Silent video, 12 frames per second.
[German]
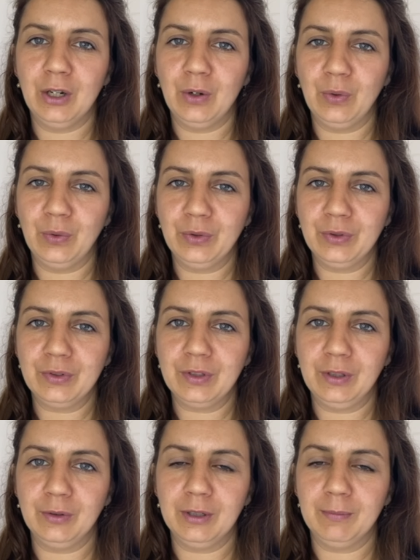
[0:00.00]
und
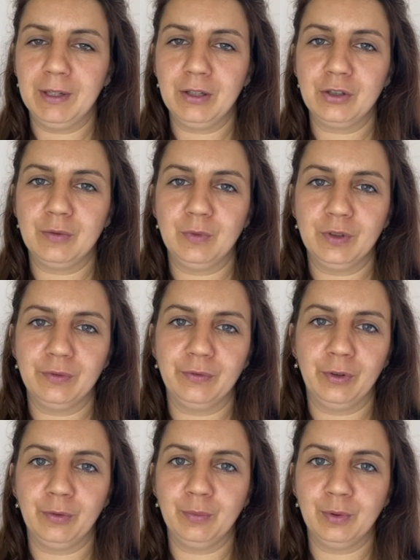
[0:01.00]
junge Menschen müssen
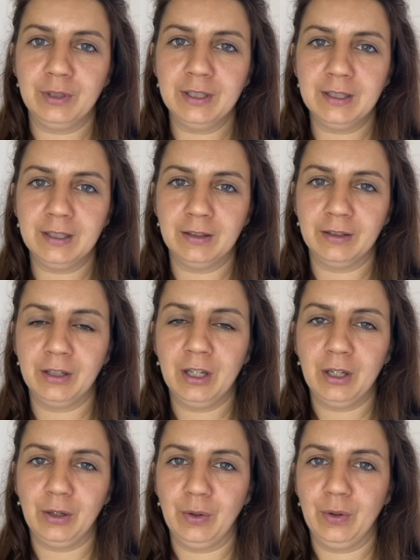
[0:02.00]
von Politikern
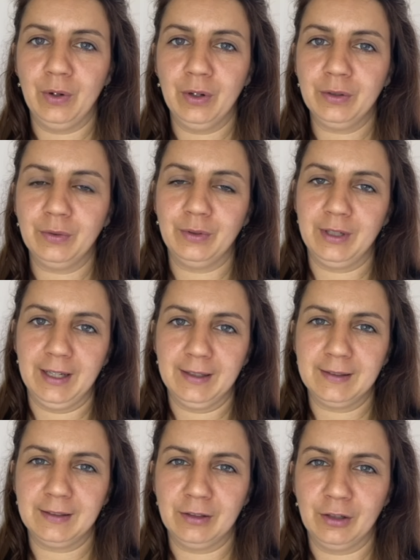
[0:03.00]
gehört und
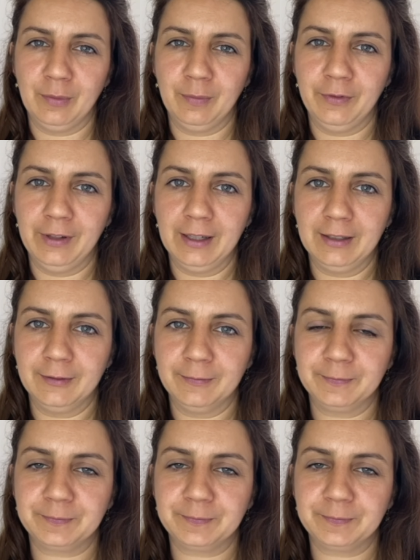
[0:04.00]
ernst genommen werden.